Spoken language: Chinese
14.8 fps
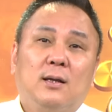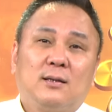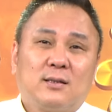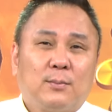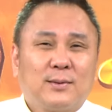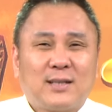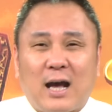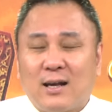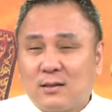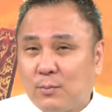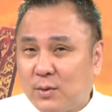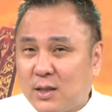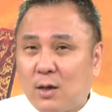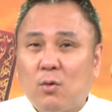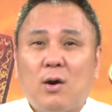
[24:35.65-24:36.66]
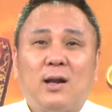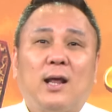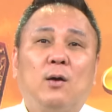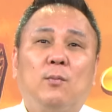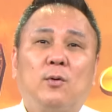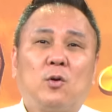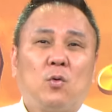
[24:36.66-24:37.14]
什么打什么电话
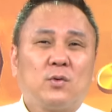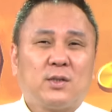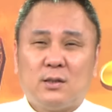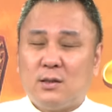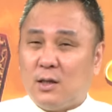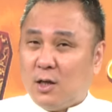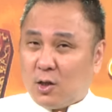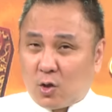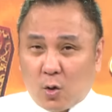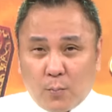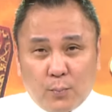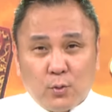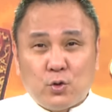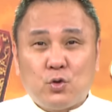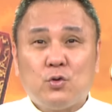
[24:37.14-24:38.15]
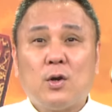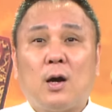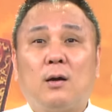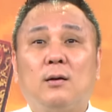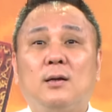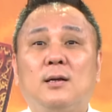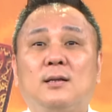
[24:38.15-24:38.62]
来我们公司都不需
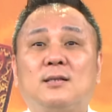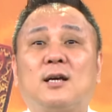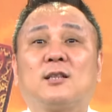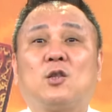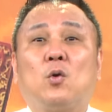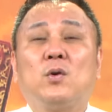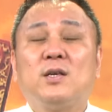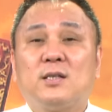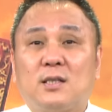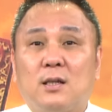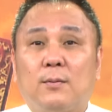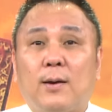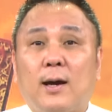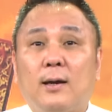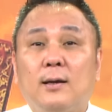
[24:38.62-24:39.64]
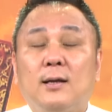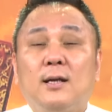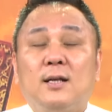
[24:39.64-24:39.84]
要，这样懂意思了吗？